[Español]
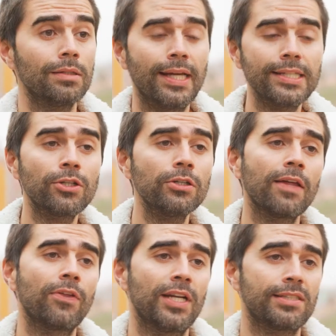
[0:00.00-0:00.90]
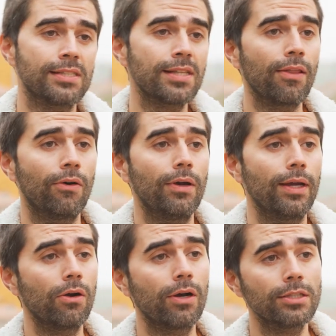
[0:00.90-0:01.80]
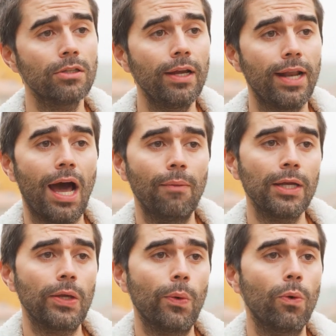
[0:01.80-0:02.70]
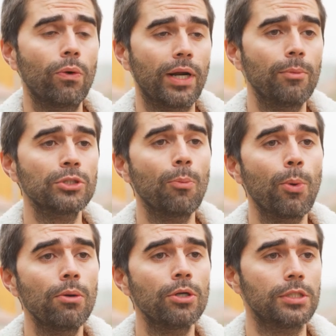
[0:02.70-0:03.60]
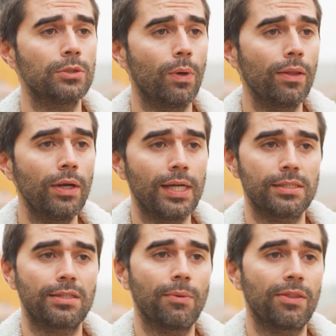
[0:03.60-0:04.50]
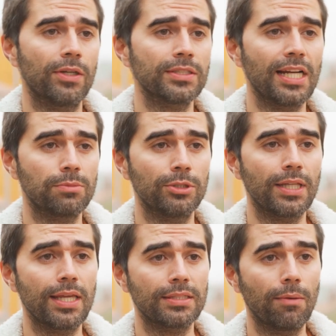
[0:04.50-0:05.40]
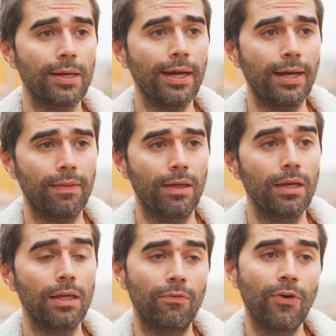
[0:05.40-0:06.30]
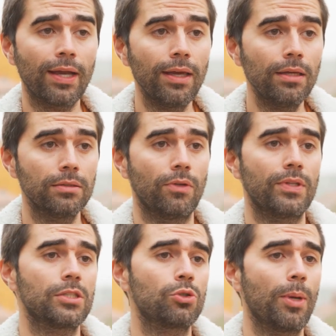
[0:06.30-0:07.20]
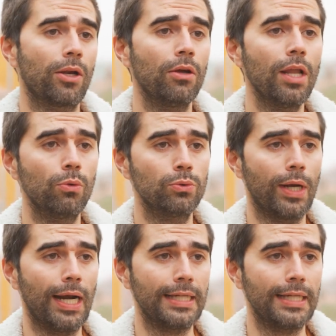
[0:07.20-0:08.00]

De hecho, nació en este estado, en concreto en Abiquiu, un remoto pueblo situado en las estribaciones de las montañas del Valle Grande, y fue aquí donde se sumergió en la cultura